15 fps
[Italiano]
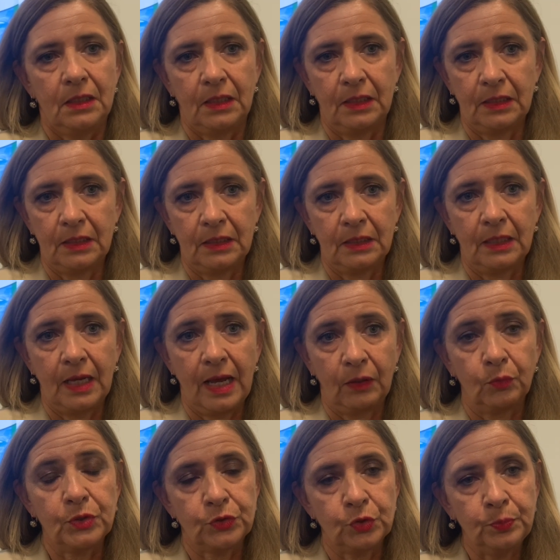Eh, a
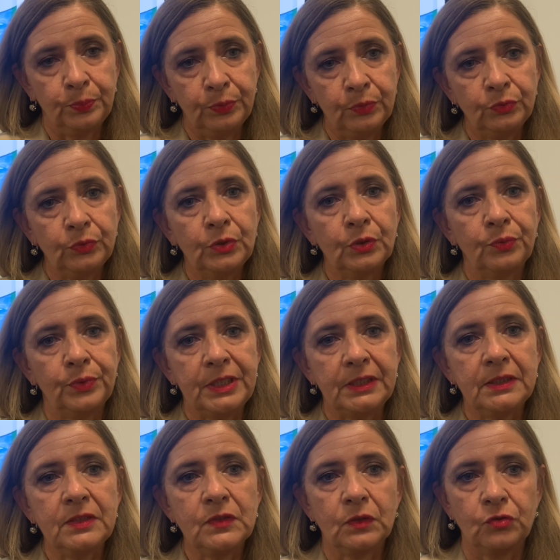questo punto
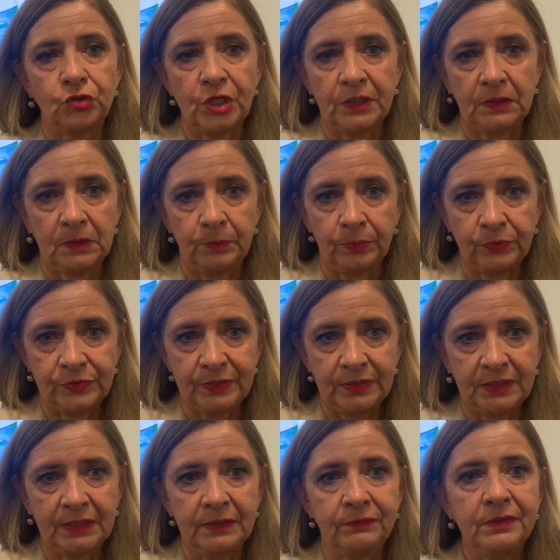quindi i soggetti
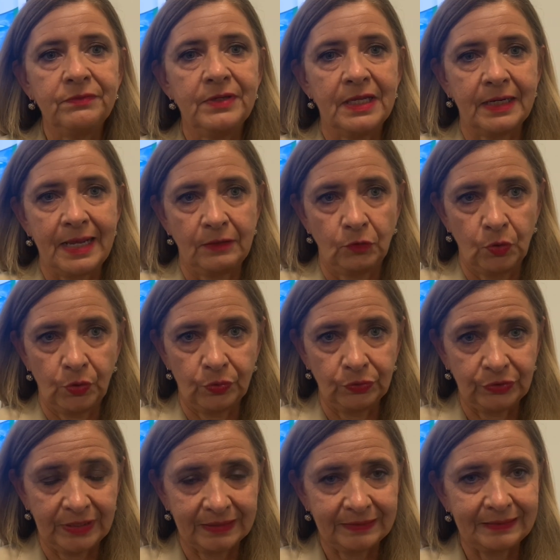positivi verranno
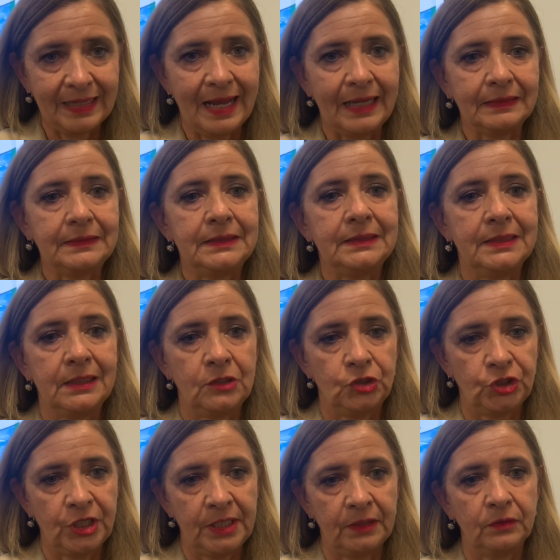contattati dal
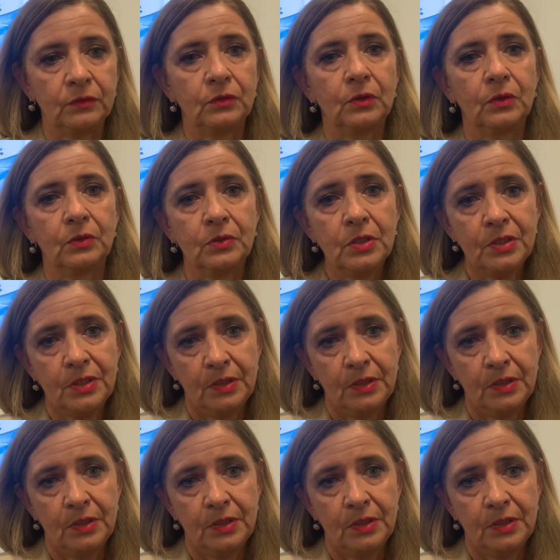centro